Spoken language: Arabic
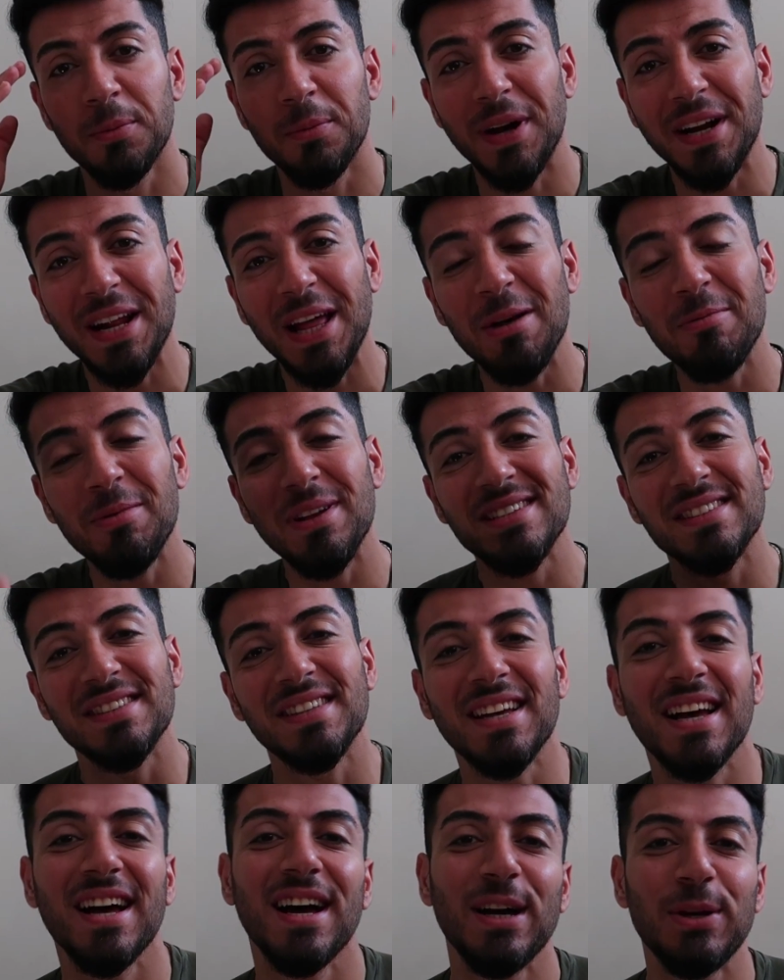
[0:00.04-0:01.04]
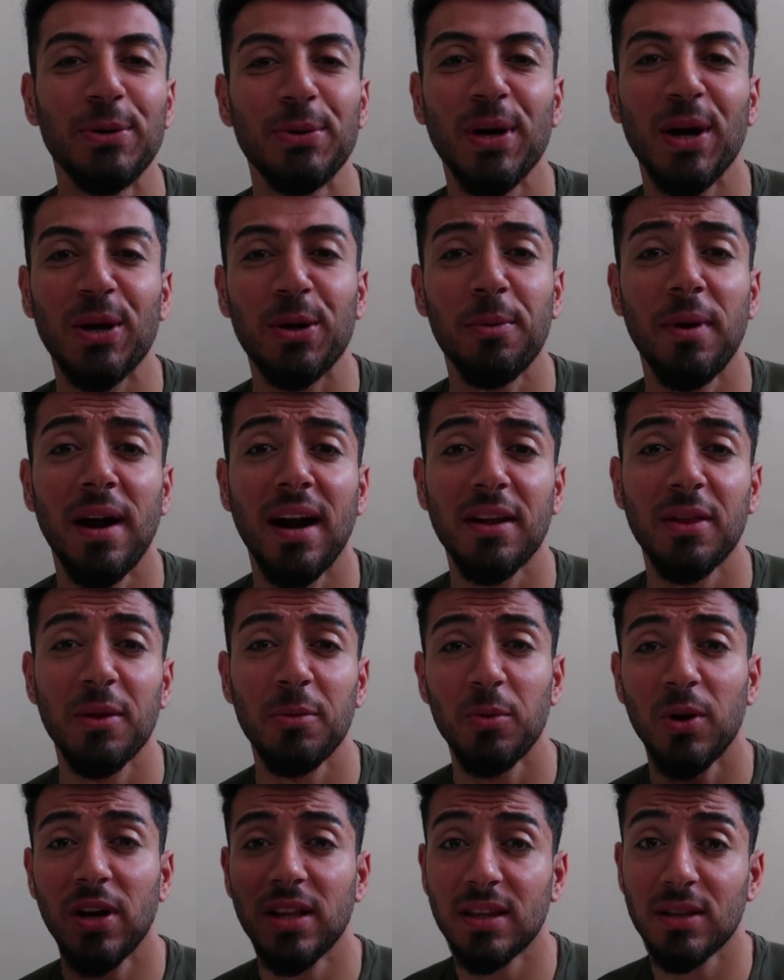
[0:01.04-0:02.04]
مرحبا اصدقائي وياكم حارة
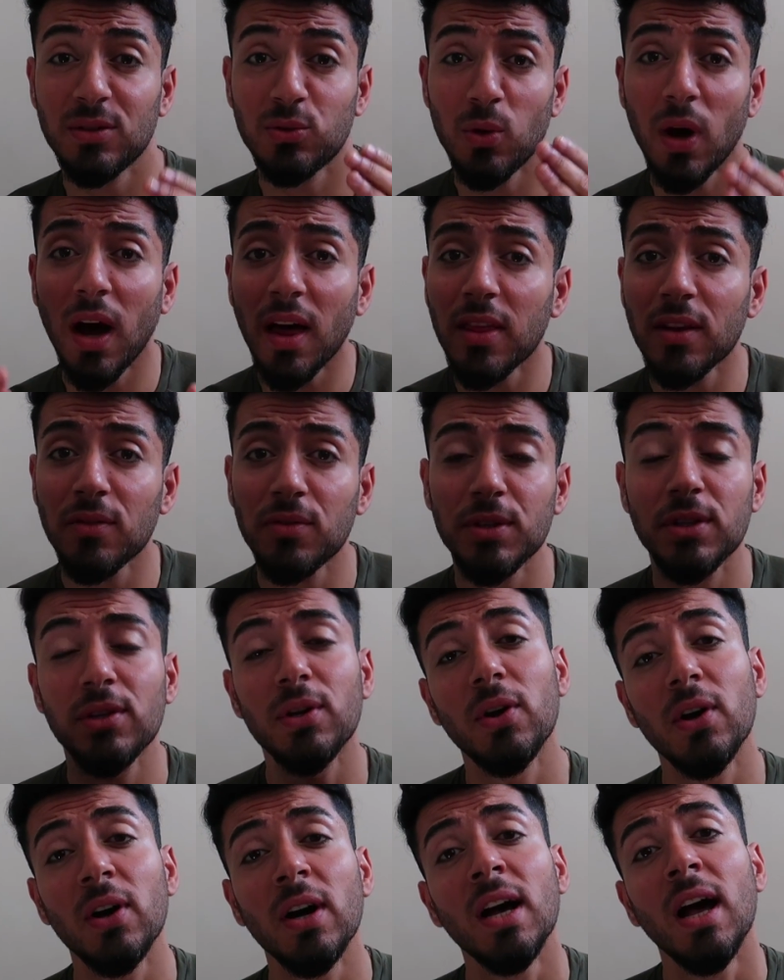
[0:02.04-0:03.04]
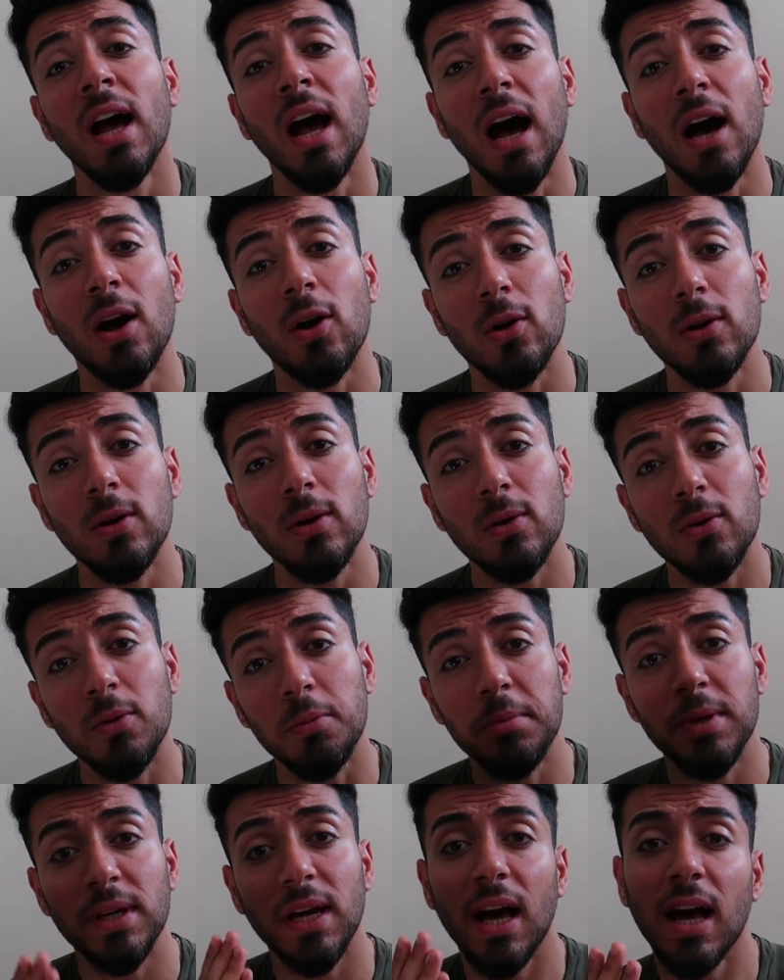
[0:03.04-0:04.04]
المهندس وهذا الفيديو انقل
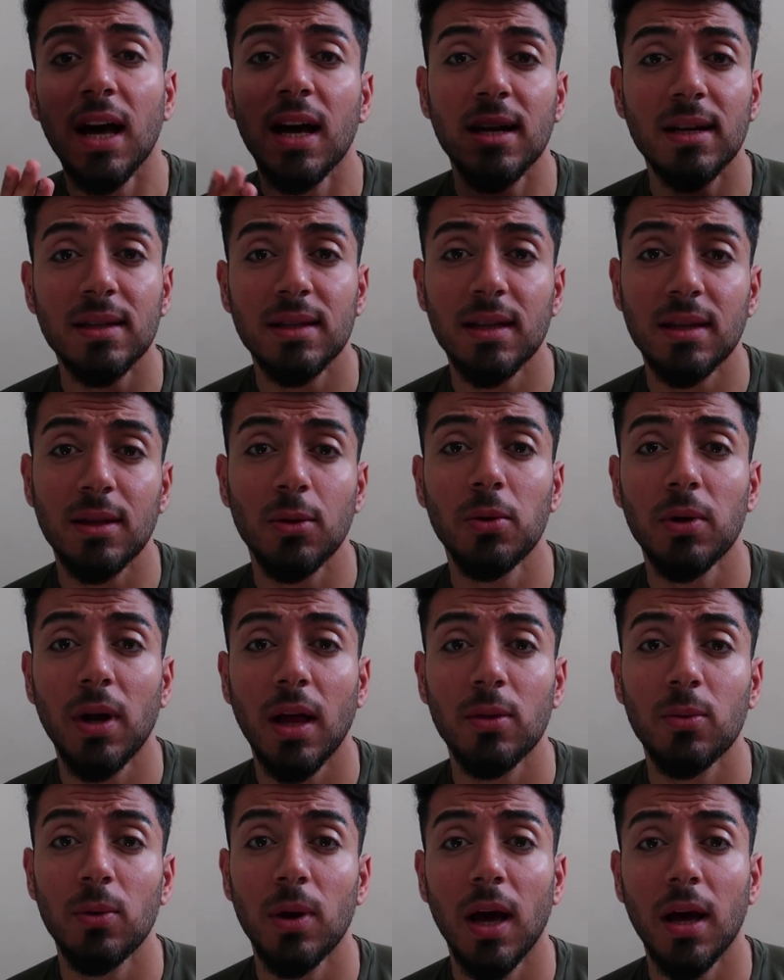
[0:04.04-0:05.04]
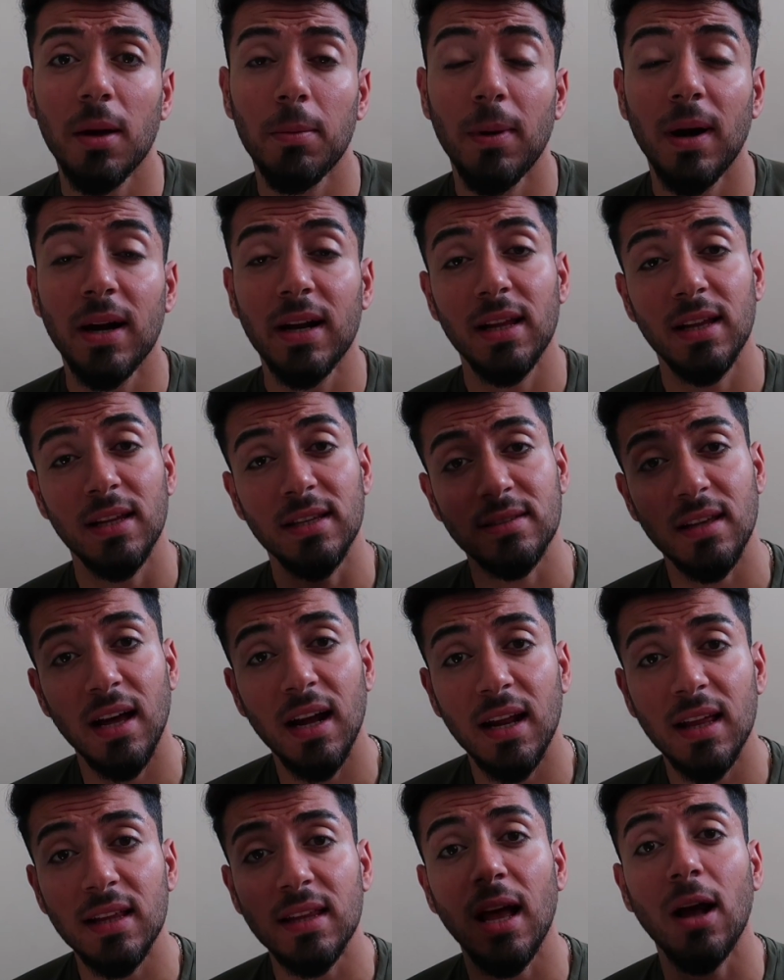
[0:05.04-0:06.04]
لكم باخر التطورات والاخبار اللي
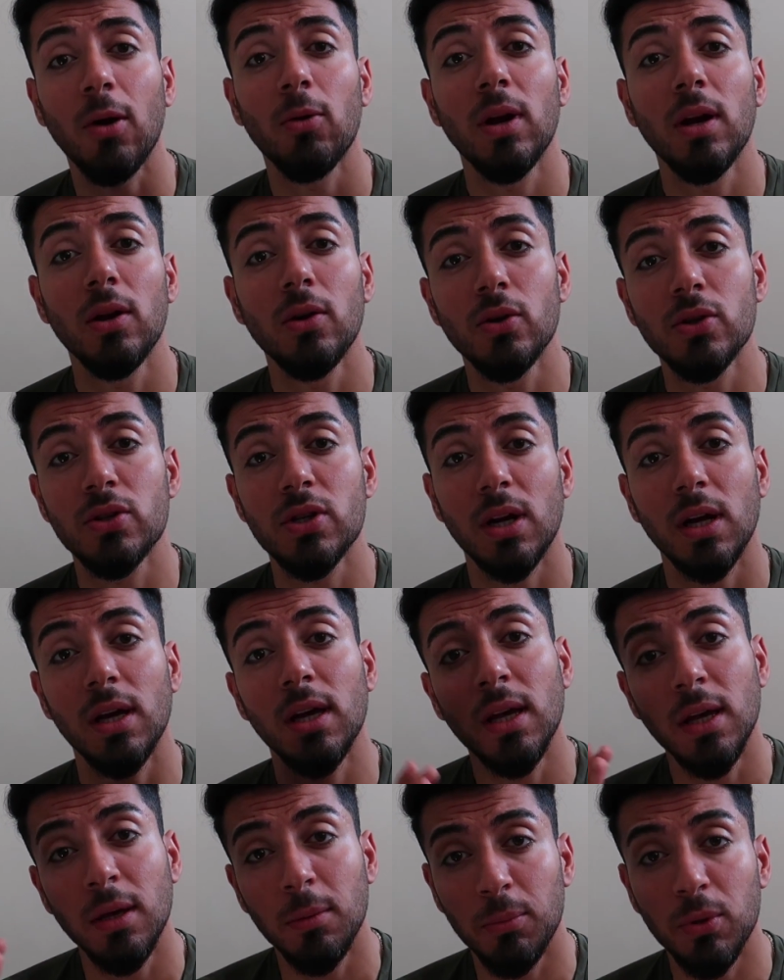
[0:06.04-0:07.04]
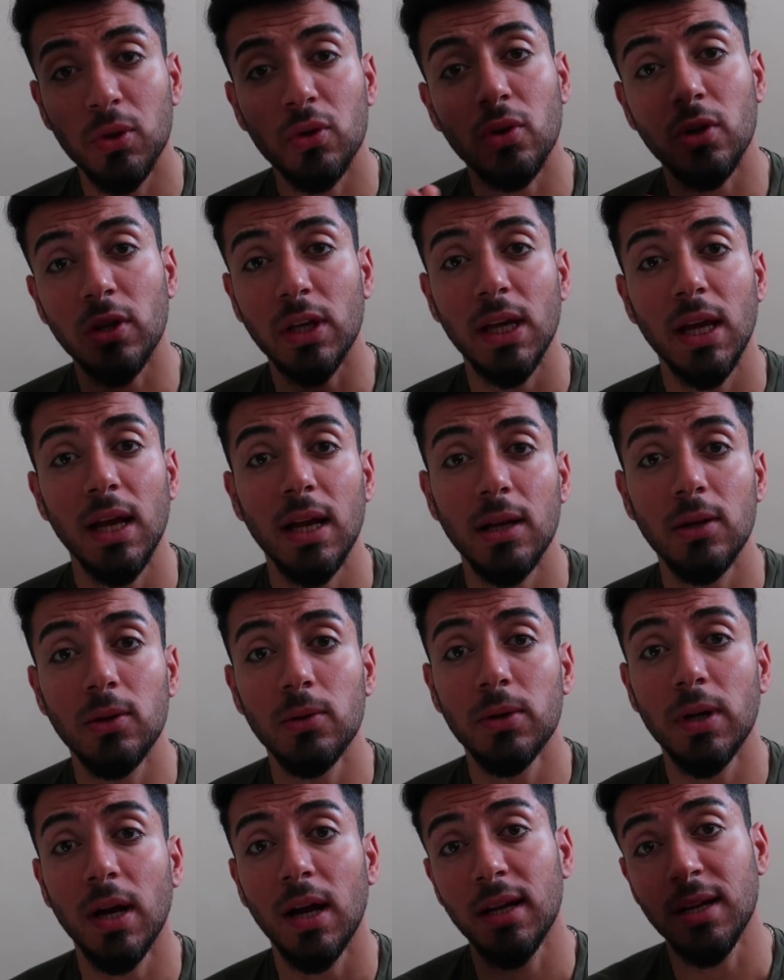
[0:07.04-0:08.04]
صارت حول الهجرة من تركيا
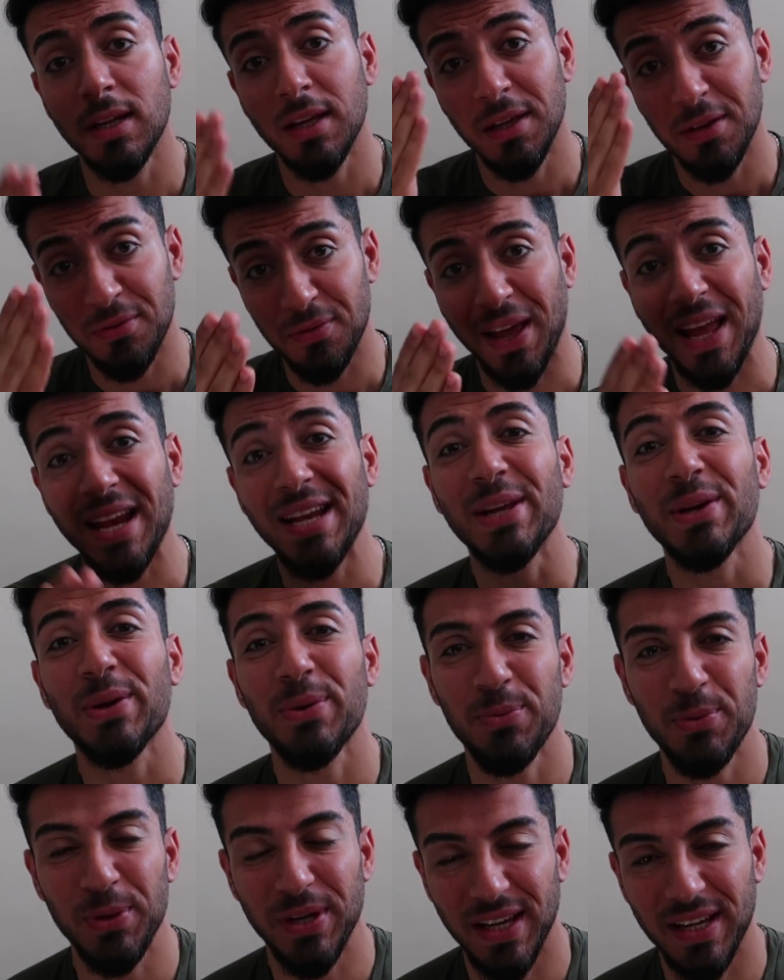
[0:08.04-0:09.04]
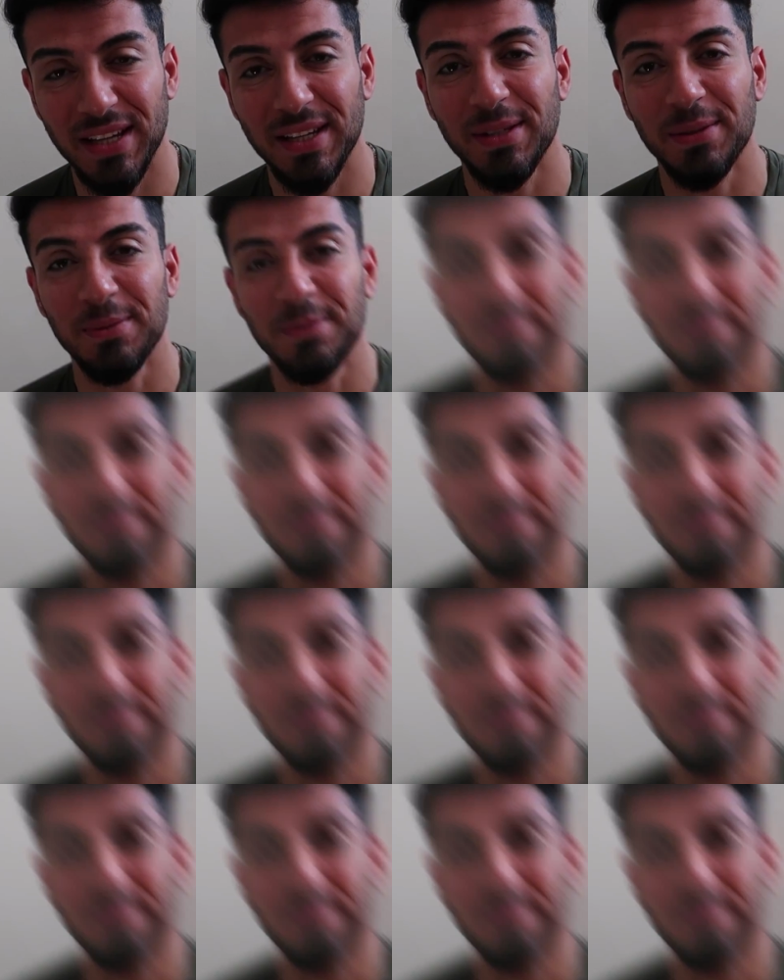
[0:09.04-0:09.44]
لليونان فخليكم ويانا